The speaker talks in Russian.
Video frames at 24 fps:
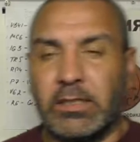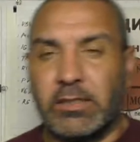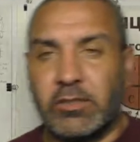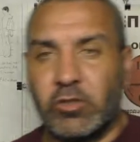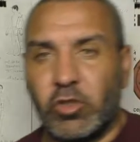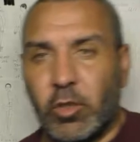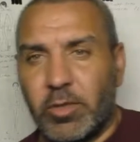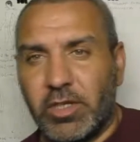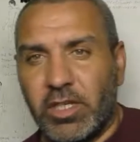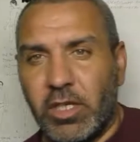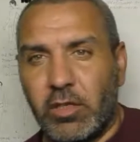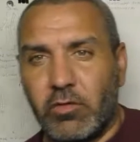
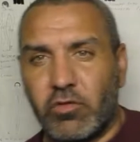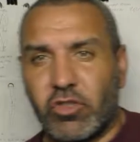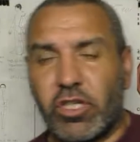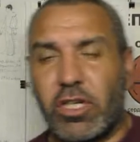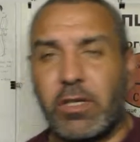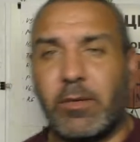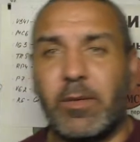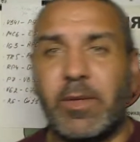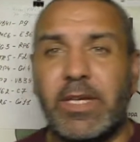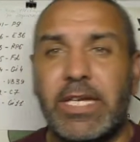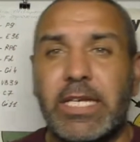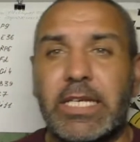Добрый день,
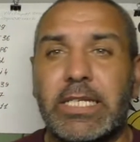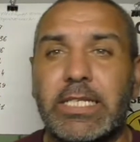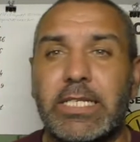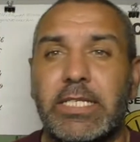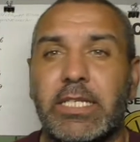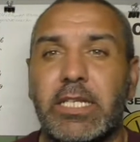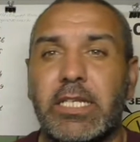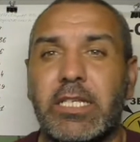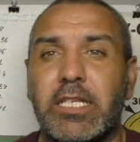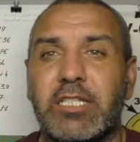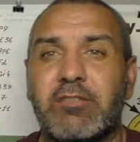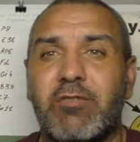уважаемые
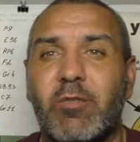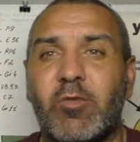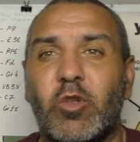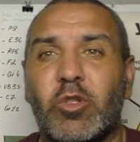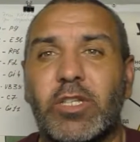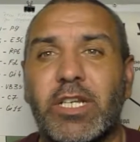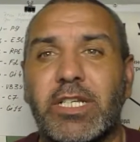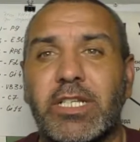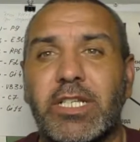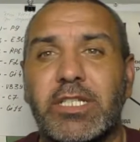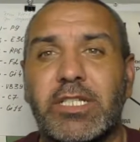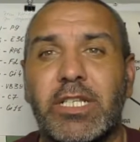зрители, с вами
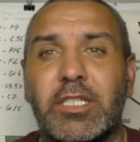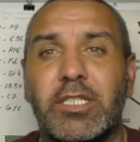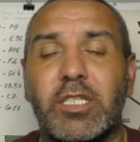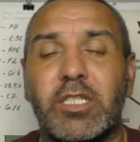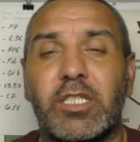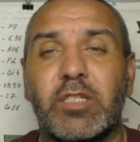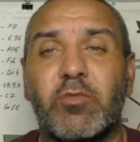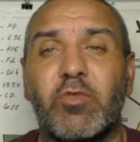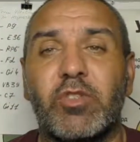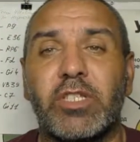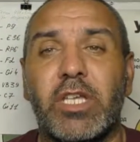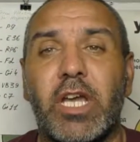доктор Константин.
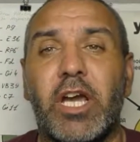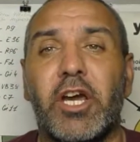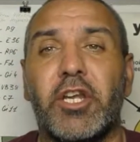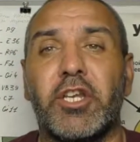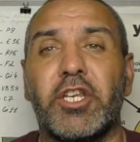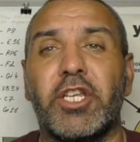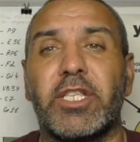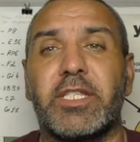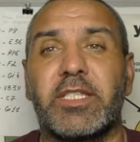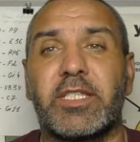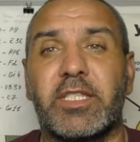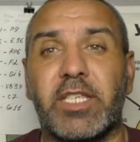Сегодня
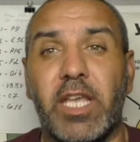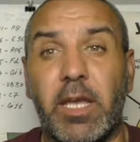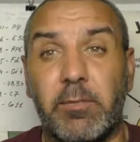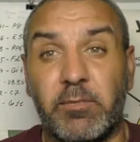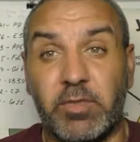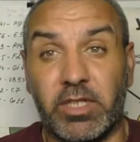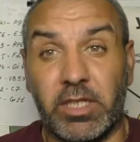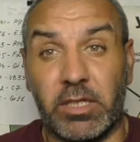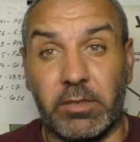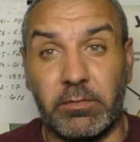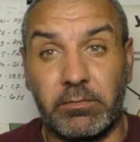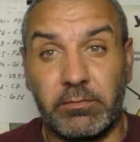
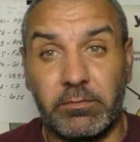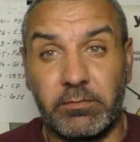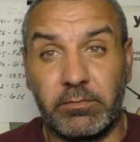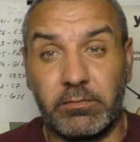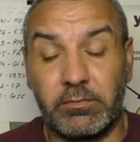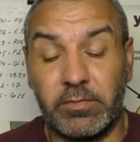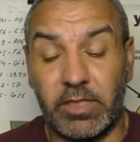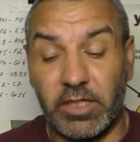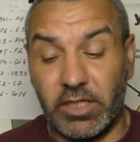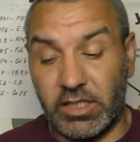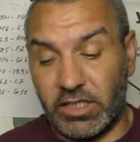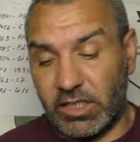рецепт,
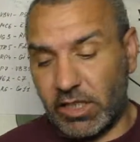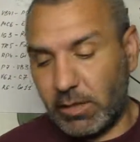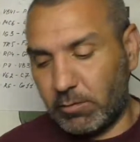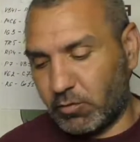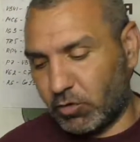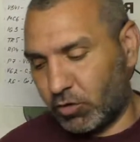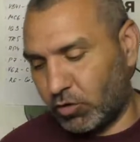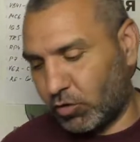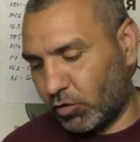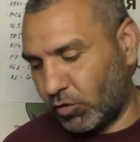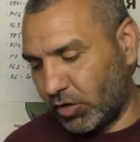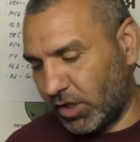
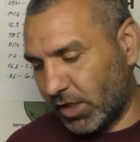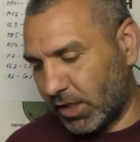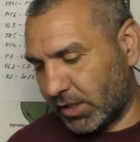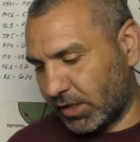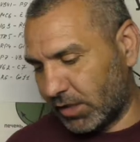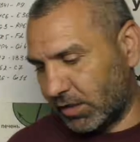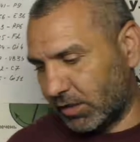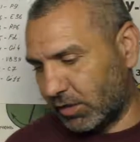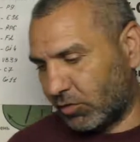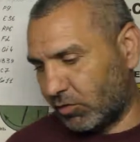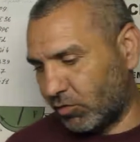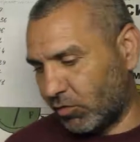рецепт
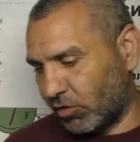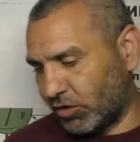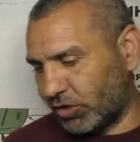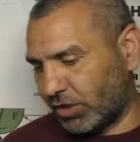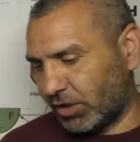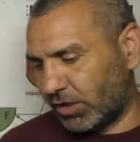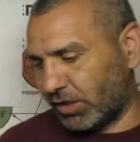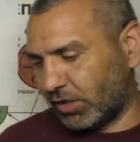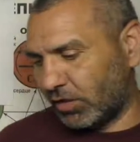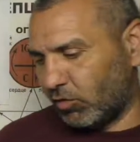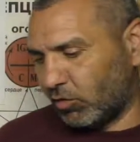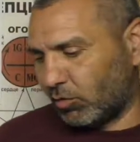чудесных
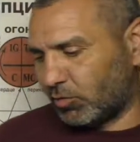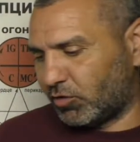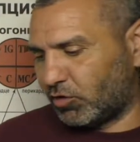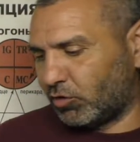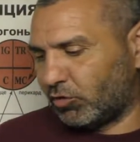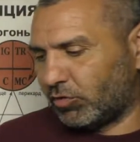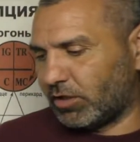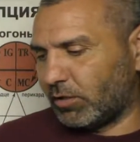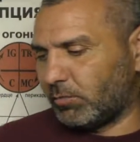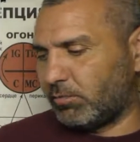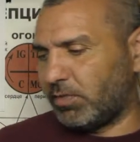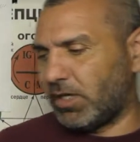точек и
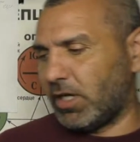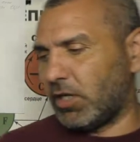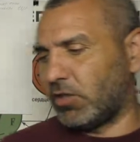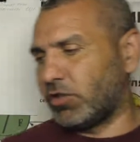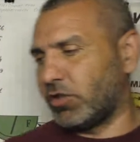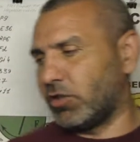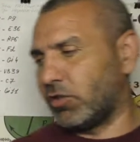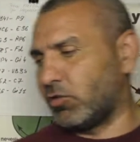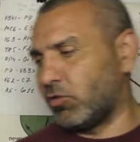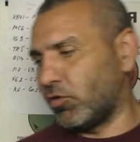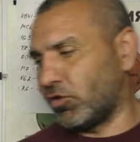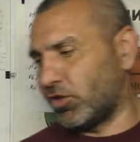
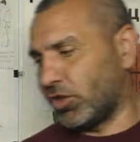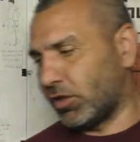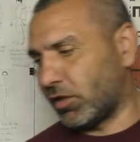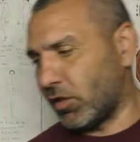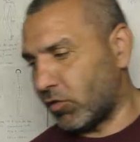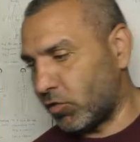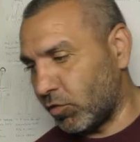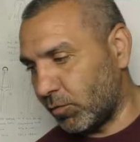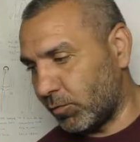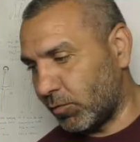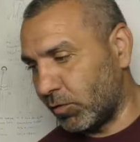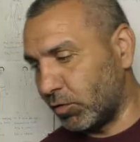общеукрепляющих точек
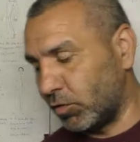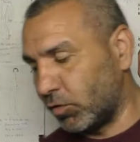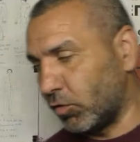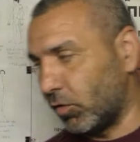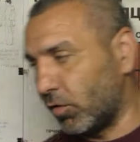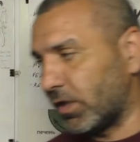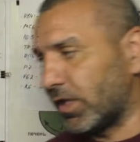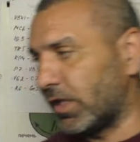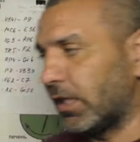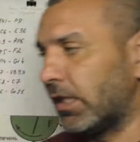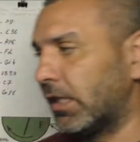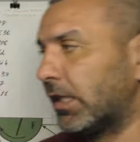
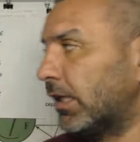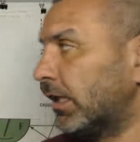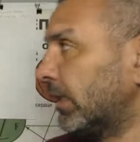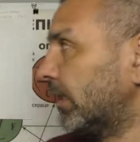акупунктуры